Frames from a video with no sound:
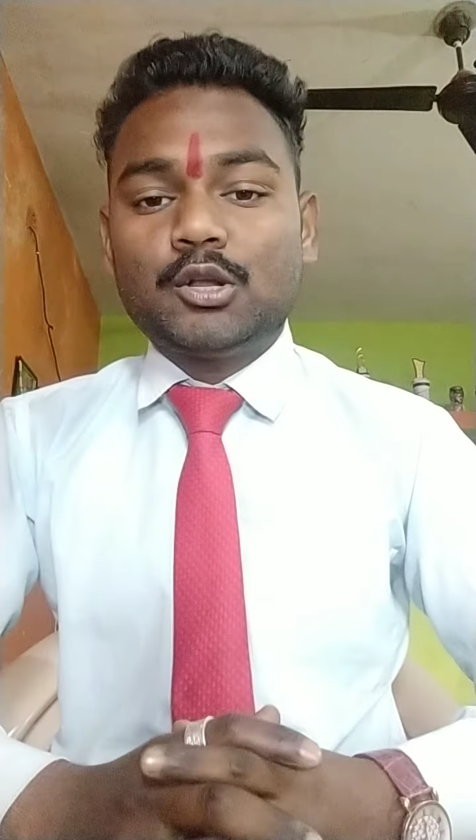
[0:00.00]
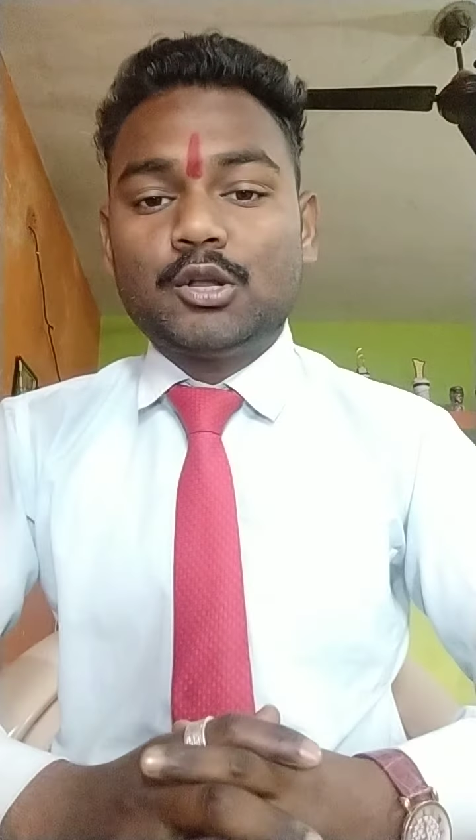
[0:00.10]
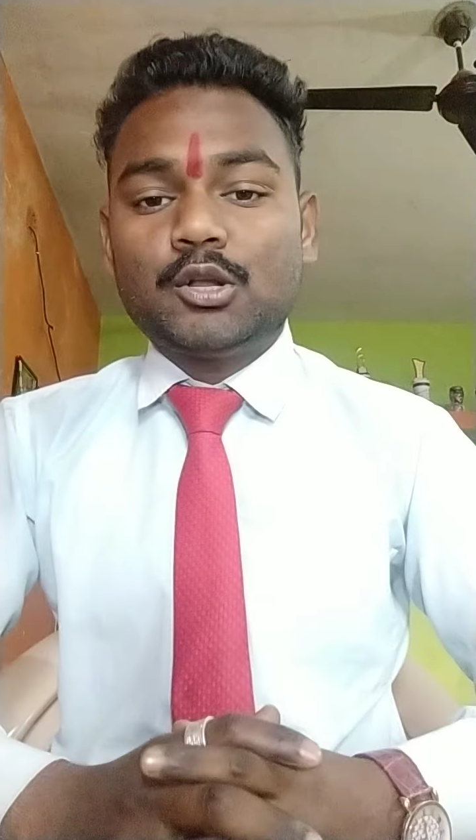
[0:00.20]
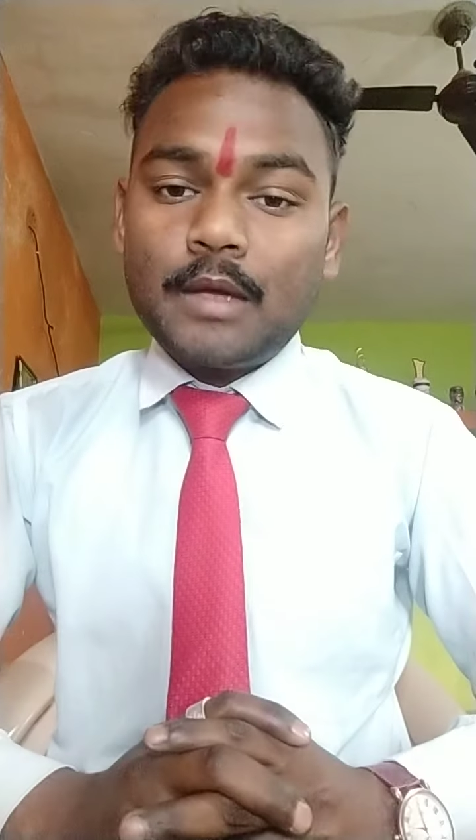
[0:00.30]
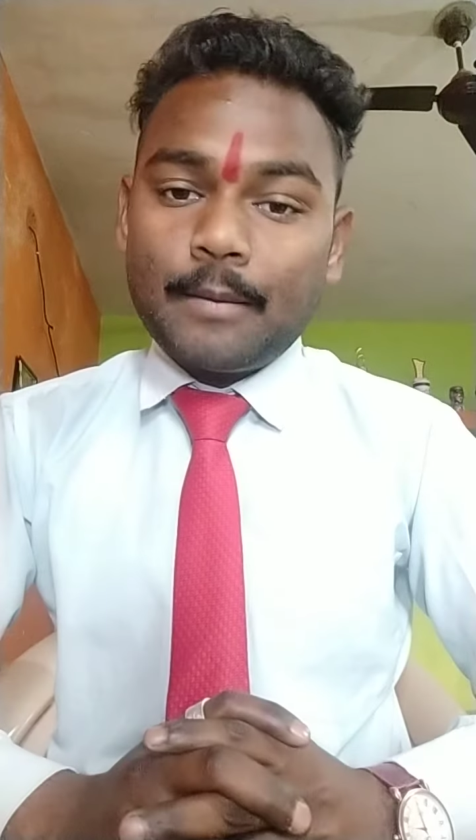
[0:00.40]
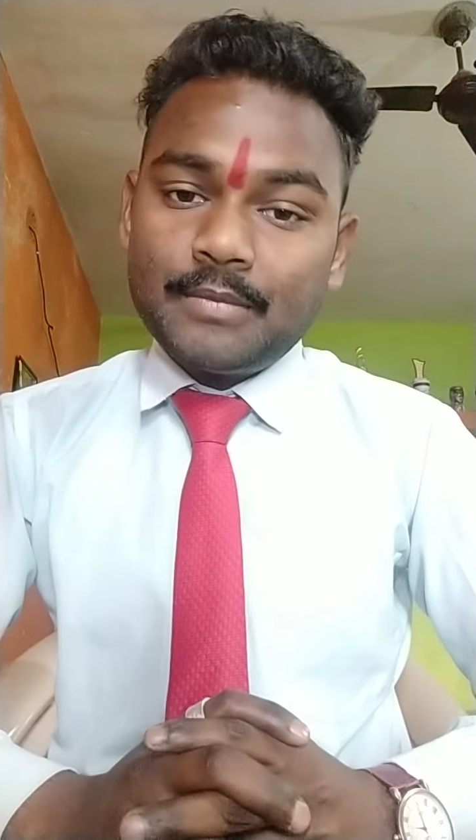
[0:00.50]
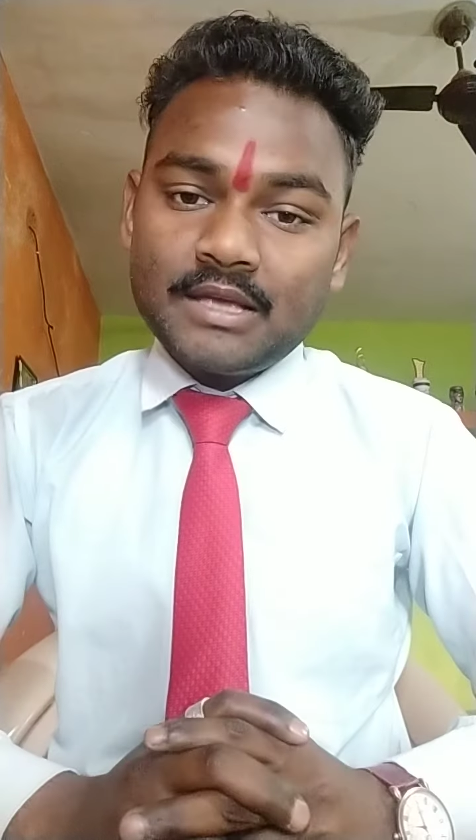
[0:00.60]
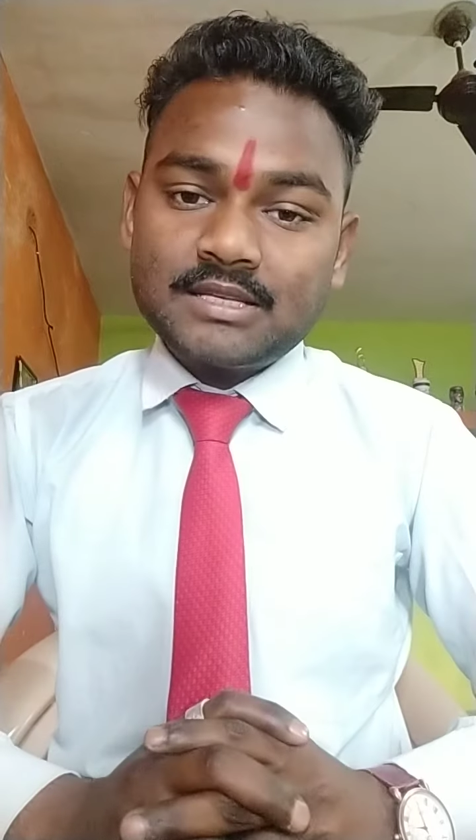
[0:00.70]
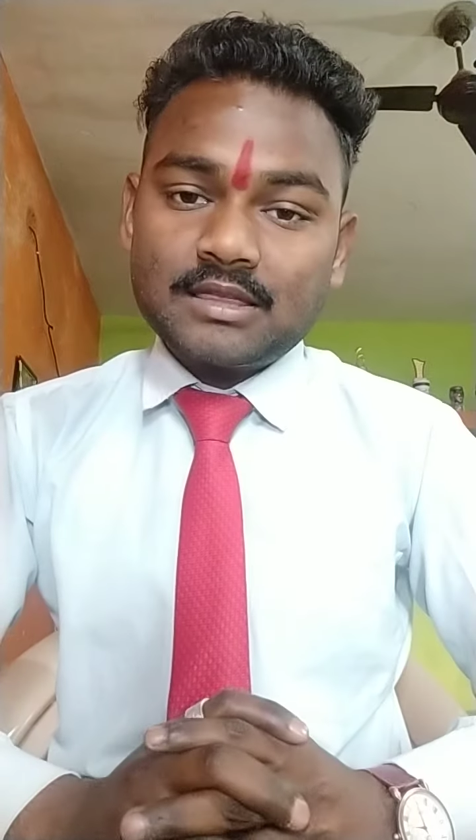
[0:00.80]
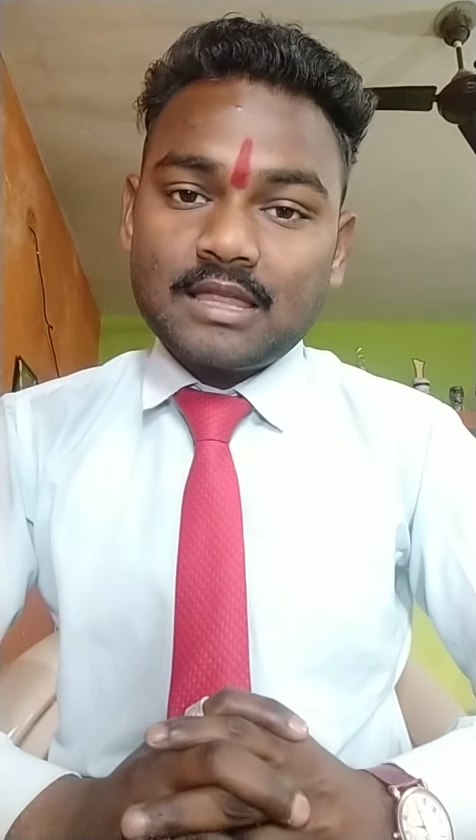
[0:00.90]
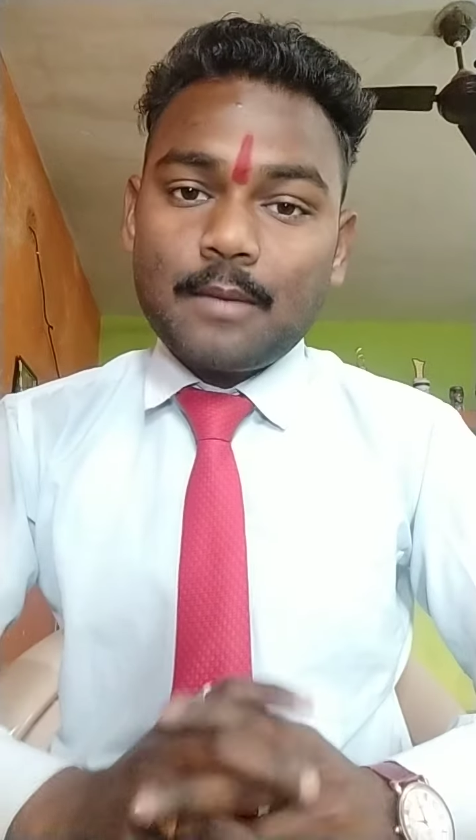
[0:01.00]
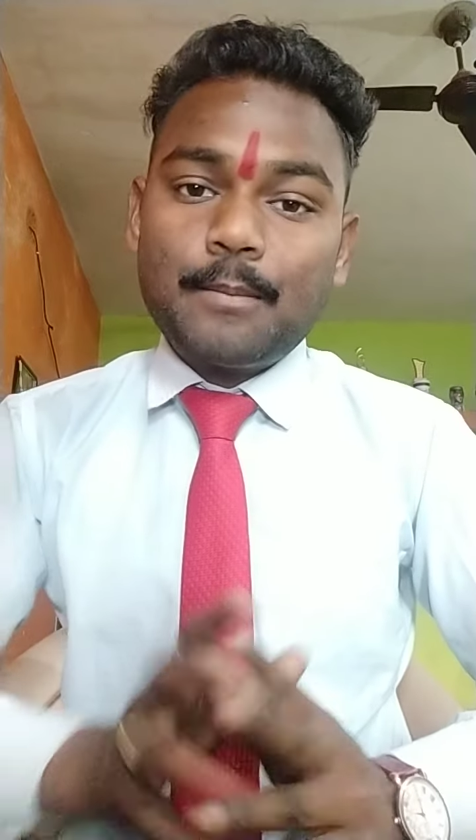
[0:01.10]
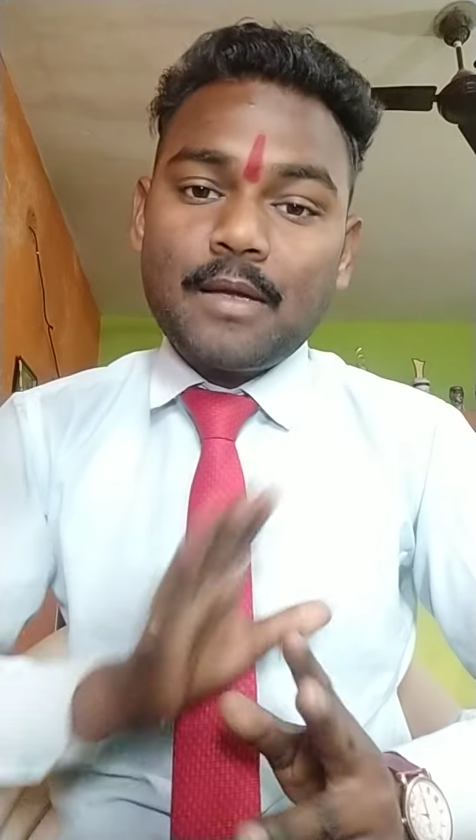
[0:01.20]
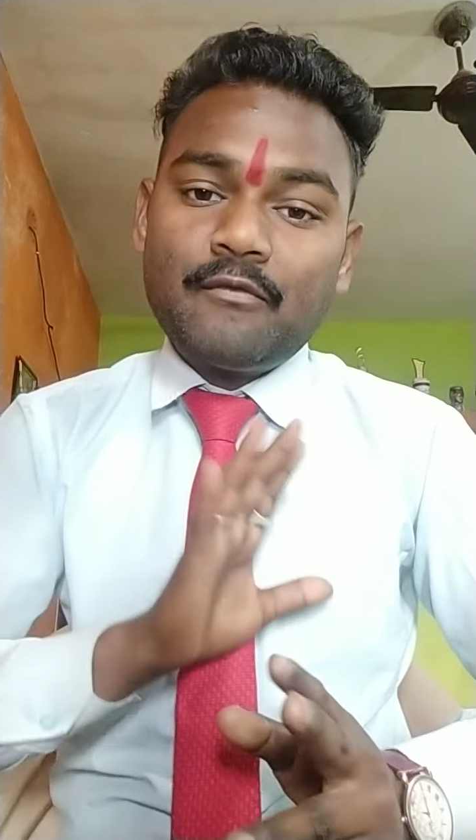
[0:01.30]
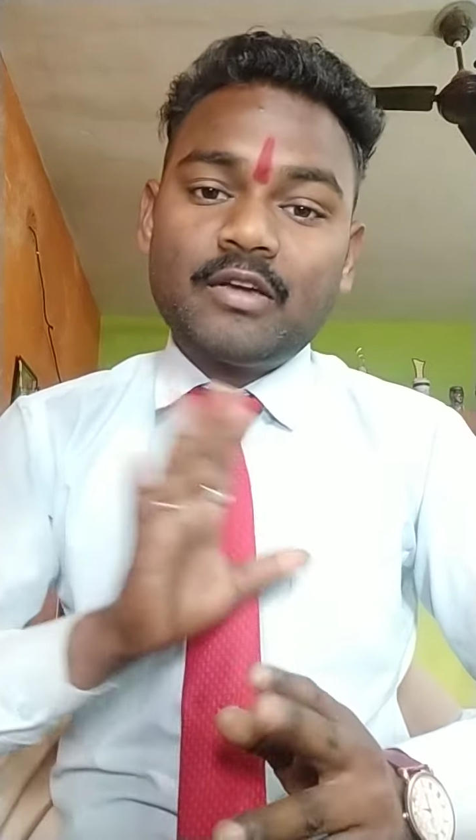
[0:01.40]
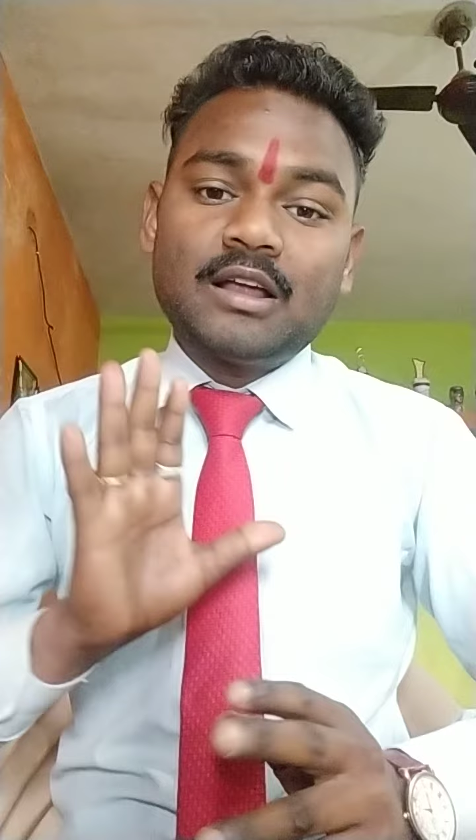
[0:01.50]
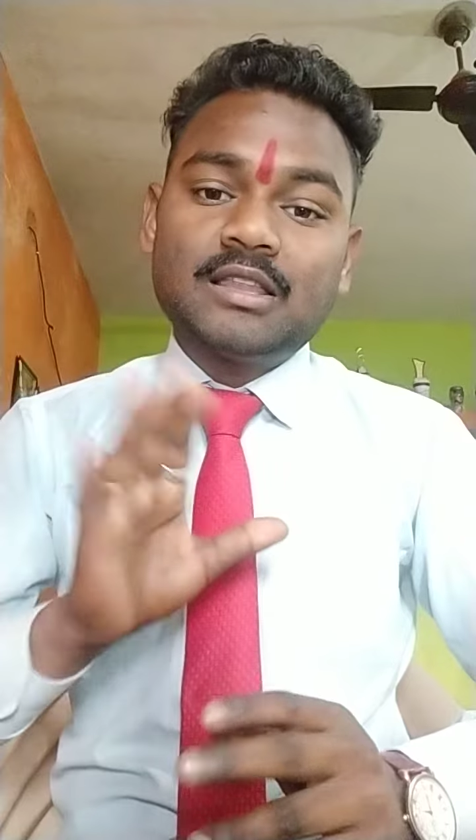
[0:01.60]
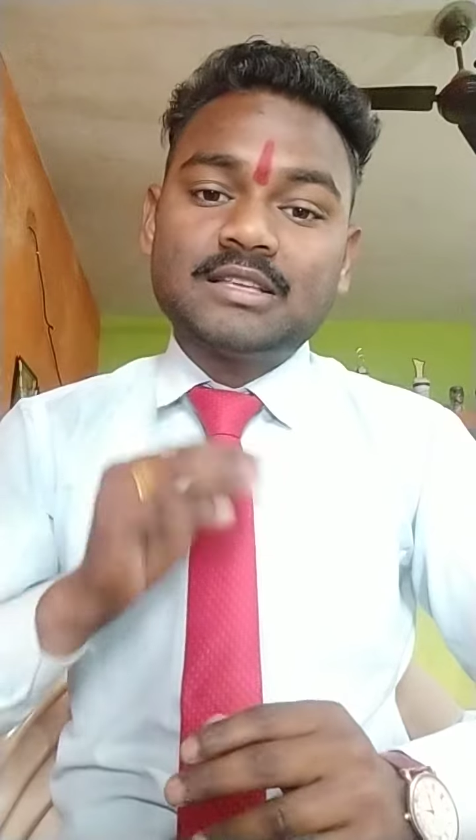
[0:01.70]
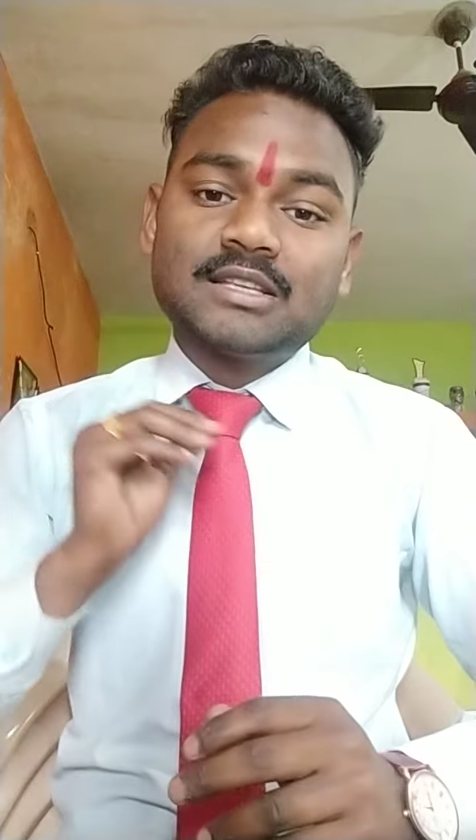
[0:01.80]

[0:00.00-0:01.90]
उसको भी आप दे सकते हैं बेफिक्र दे